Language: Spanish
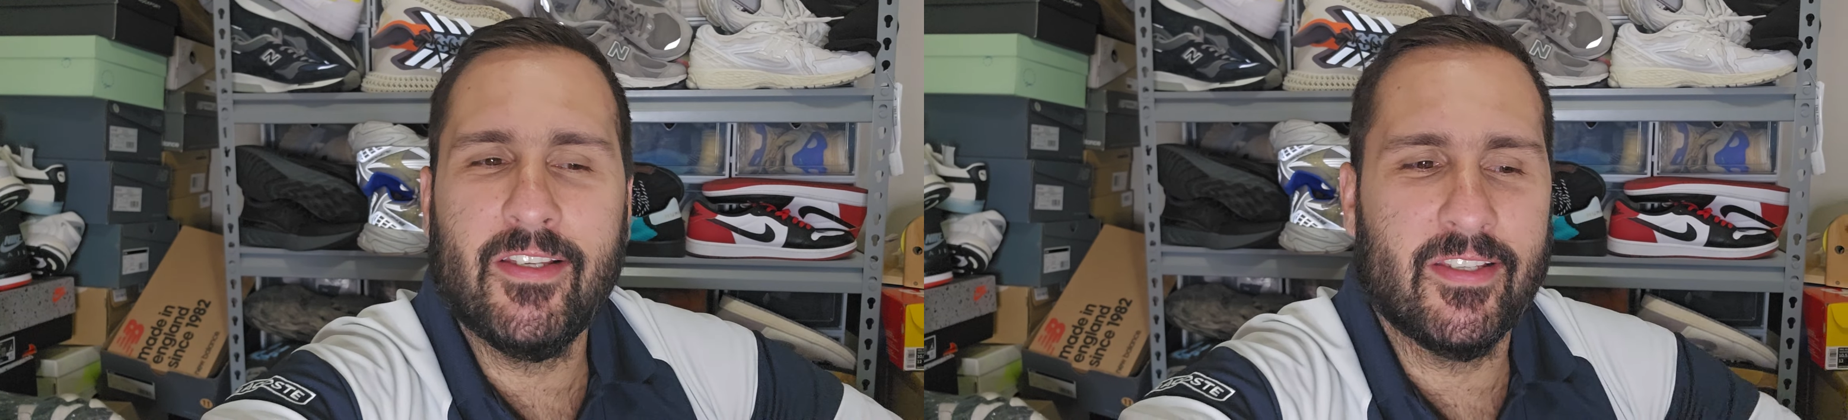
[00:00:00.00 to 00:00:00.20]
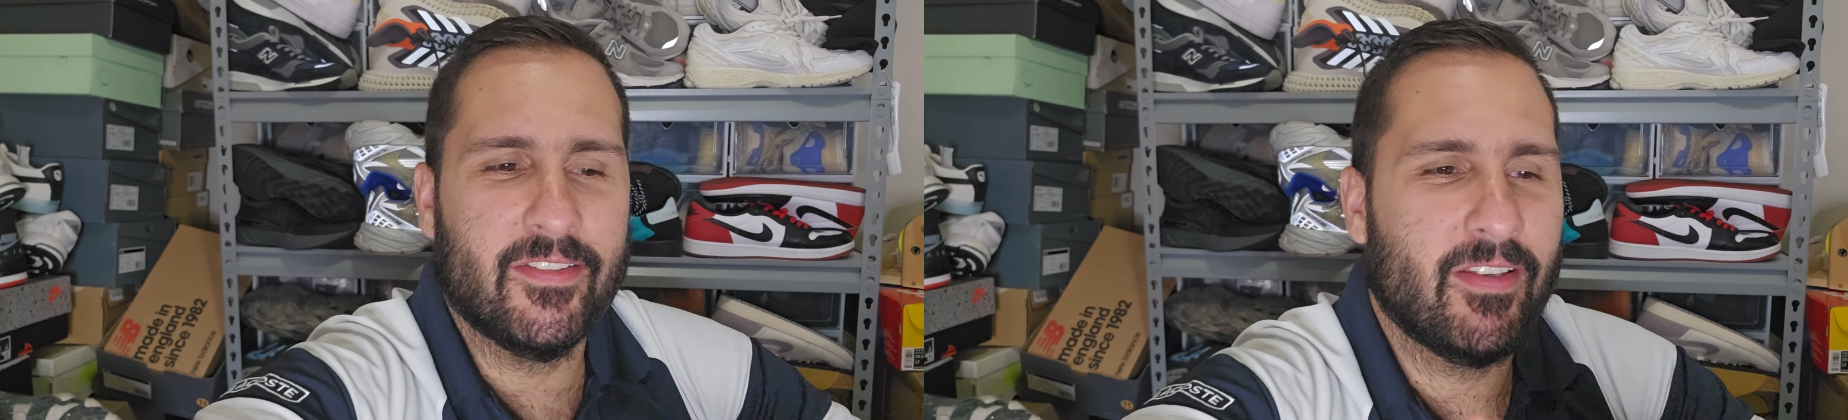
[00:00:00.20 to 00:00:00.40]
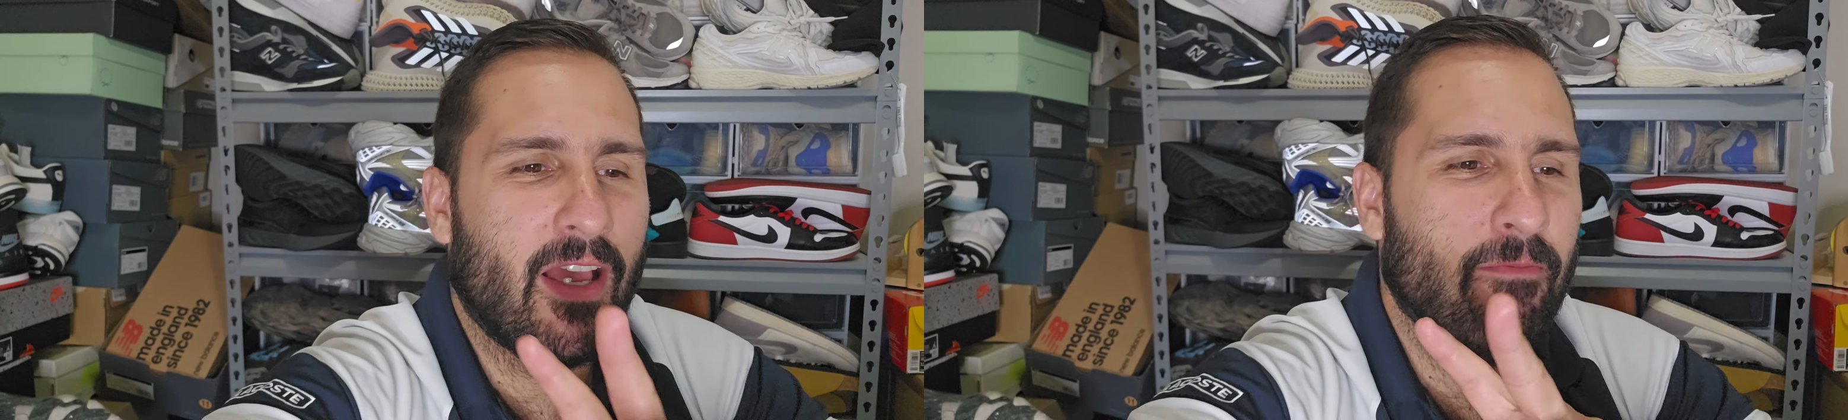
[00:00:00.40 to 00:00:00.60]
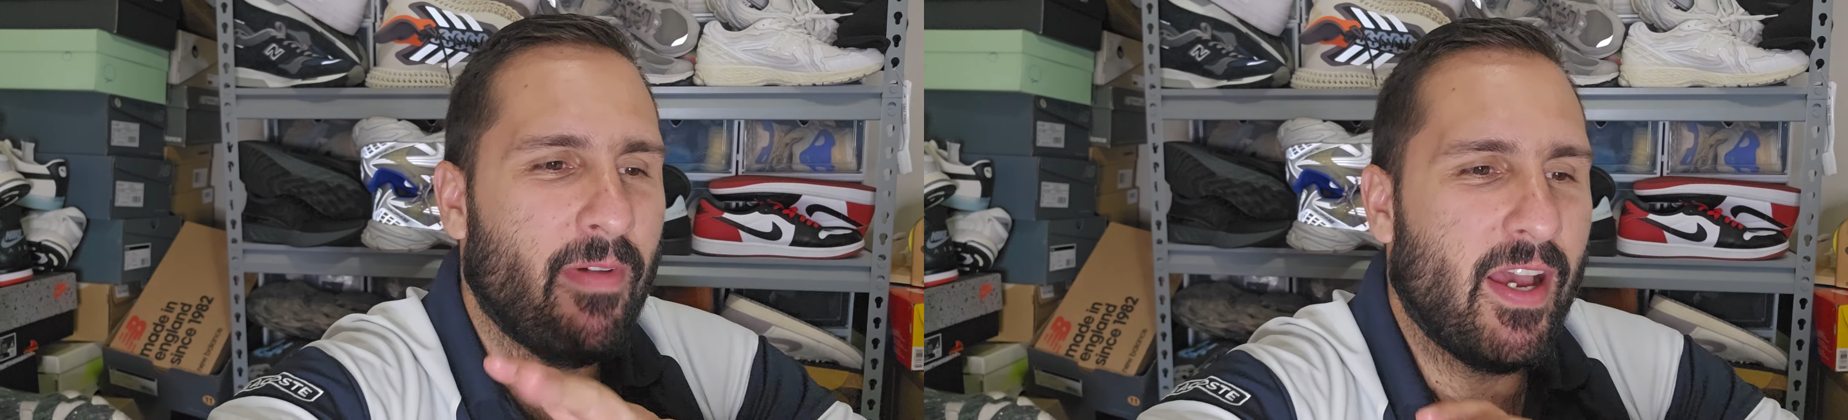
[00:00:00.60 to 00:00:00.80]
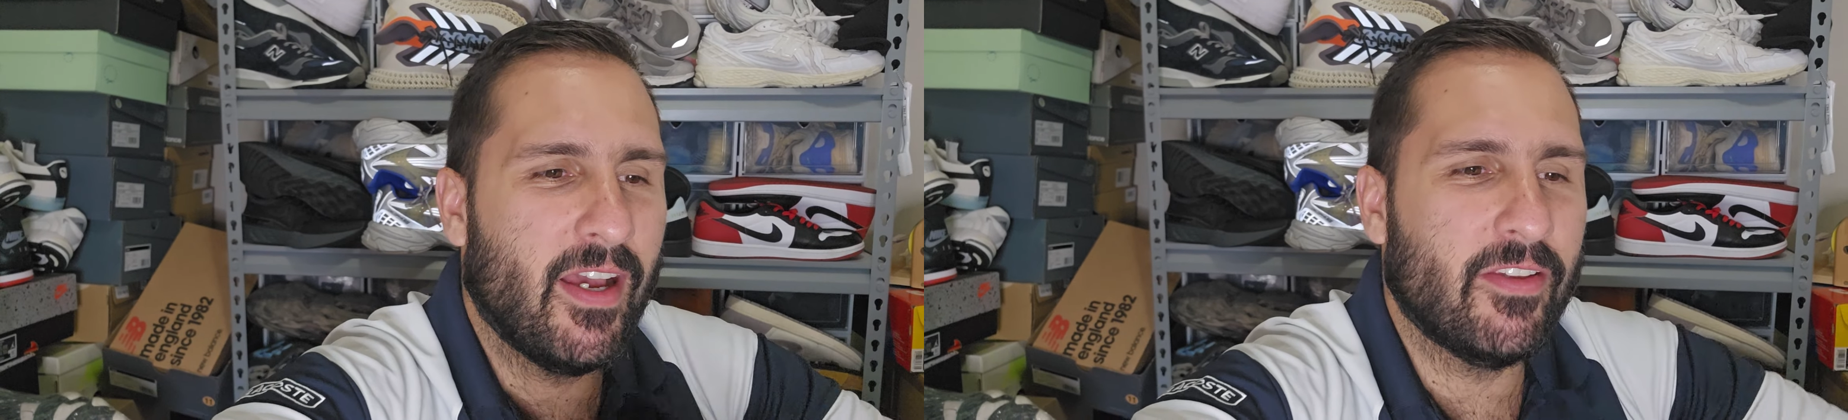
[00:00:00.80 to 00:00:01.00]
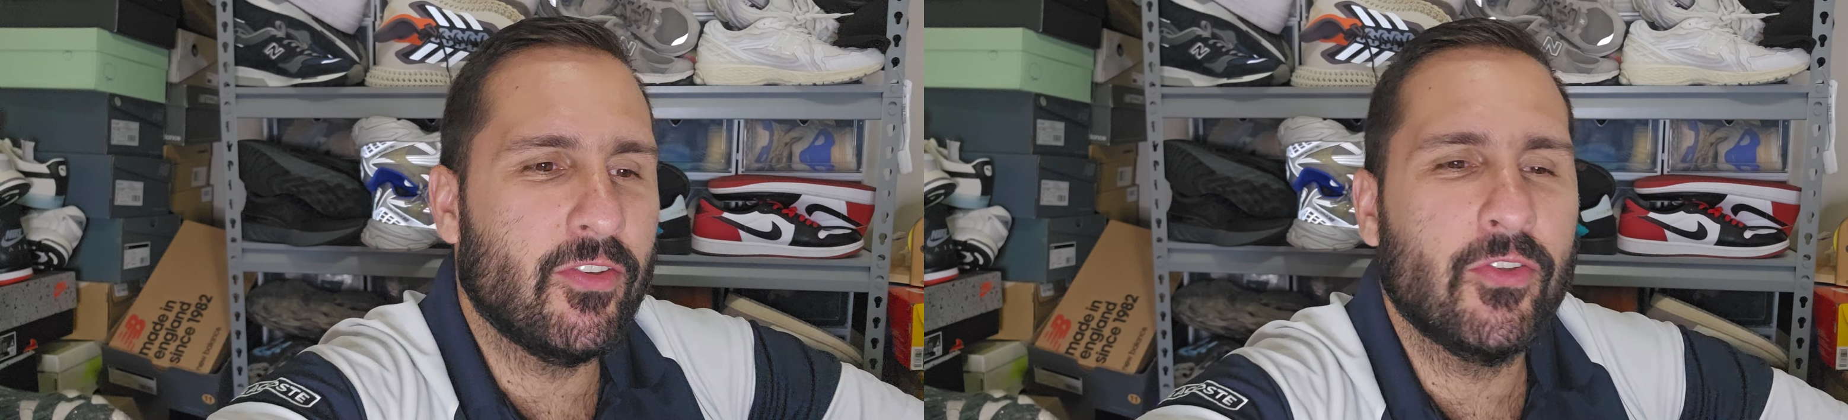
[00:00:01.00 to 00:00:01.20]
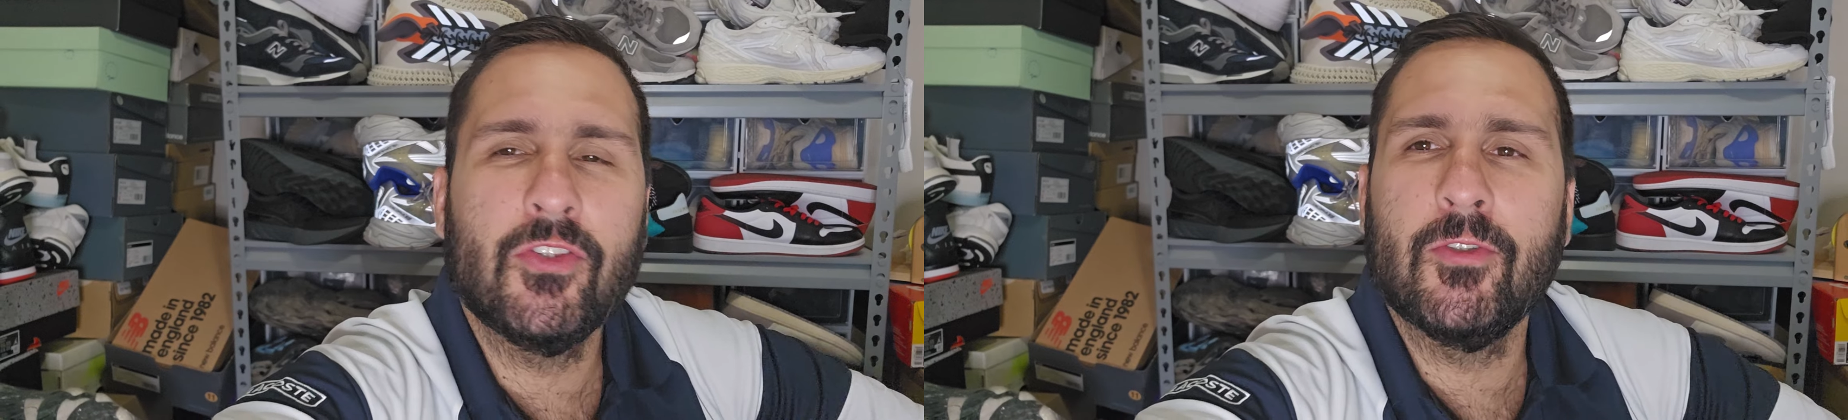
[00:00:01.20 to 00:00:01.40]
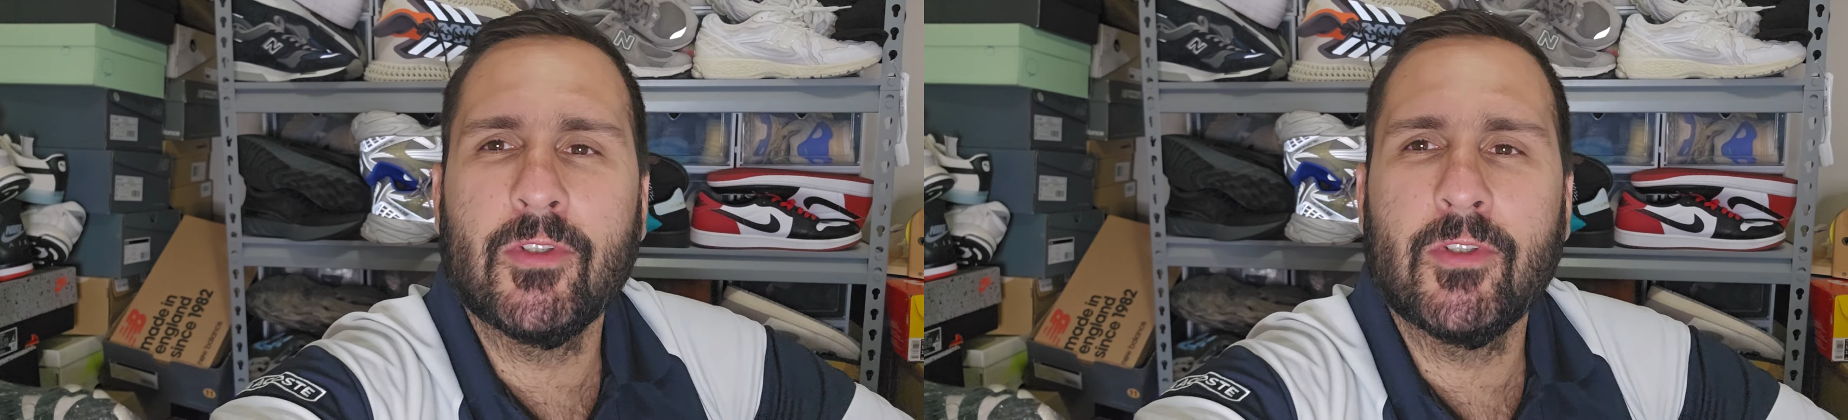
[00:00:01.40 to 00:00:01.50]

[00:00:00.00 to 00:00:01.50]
que se llama YouTube